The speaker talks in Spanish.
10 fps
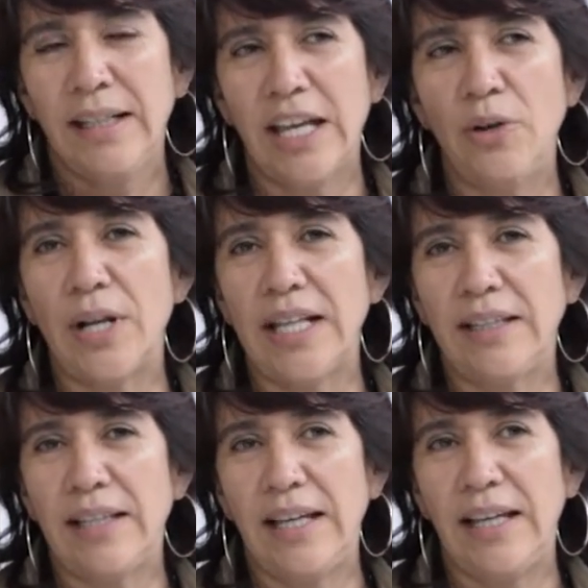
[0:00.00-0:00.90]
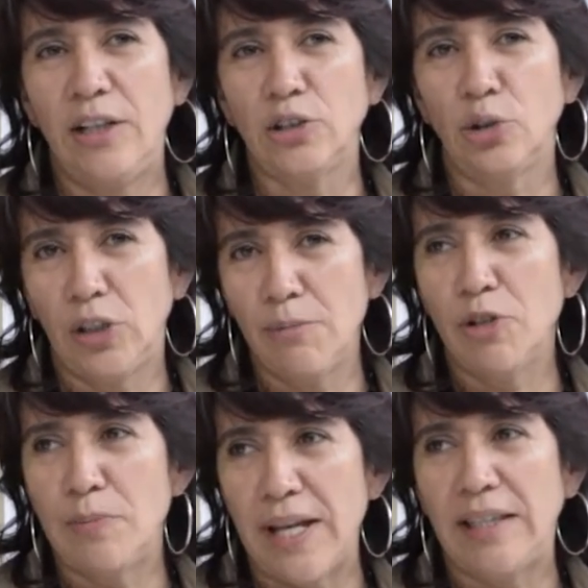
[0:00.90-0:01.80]
que durante los
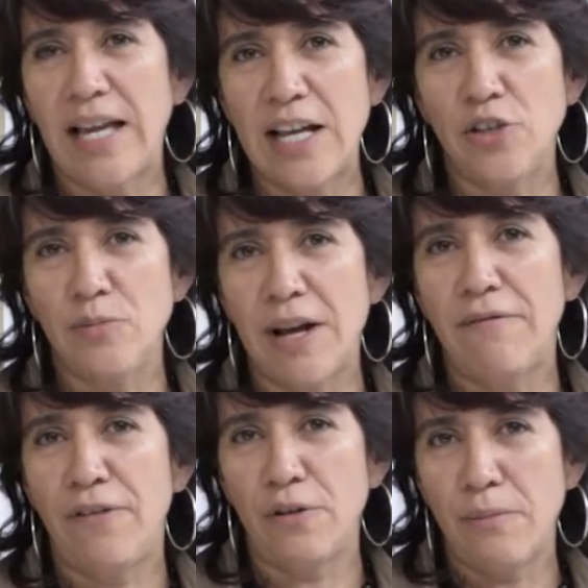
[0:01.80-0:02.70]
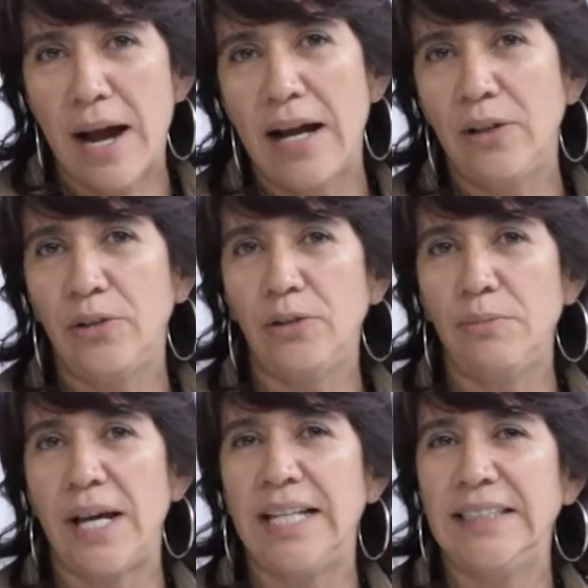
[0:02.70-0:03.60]
últimos 20 años me han formado,
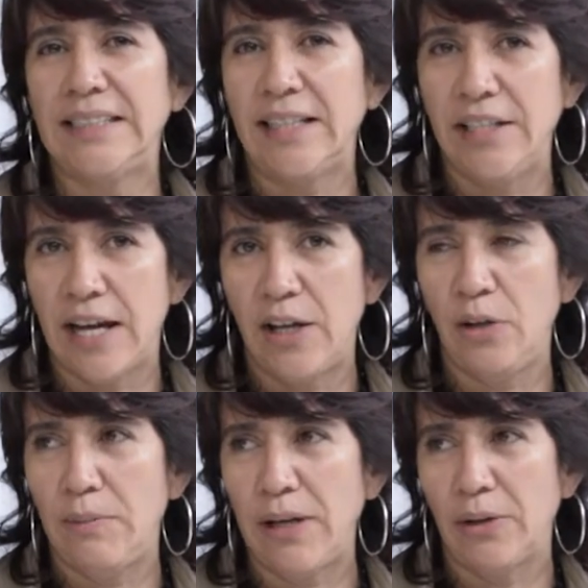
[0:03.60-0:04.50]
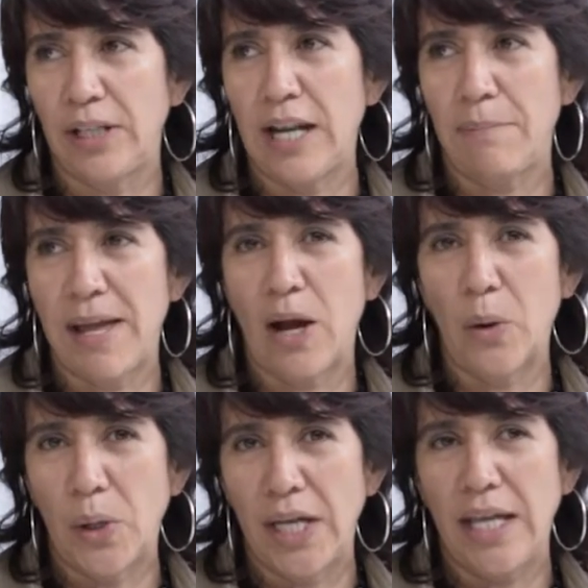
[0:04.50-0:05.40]
me han enseñado el valor de la
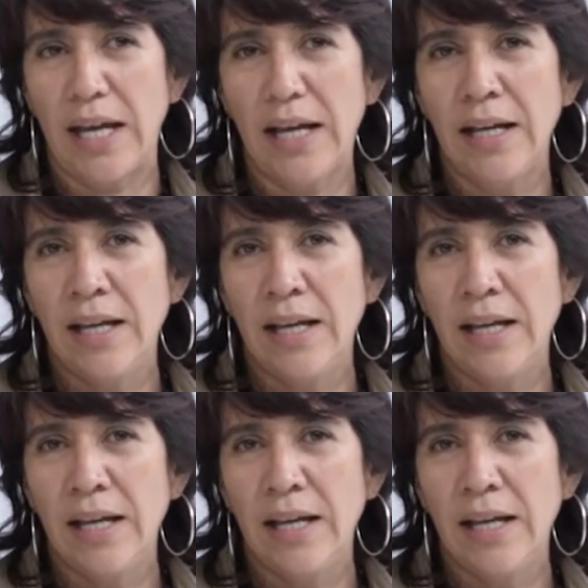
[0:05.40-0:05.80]
pedagogía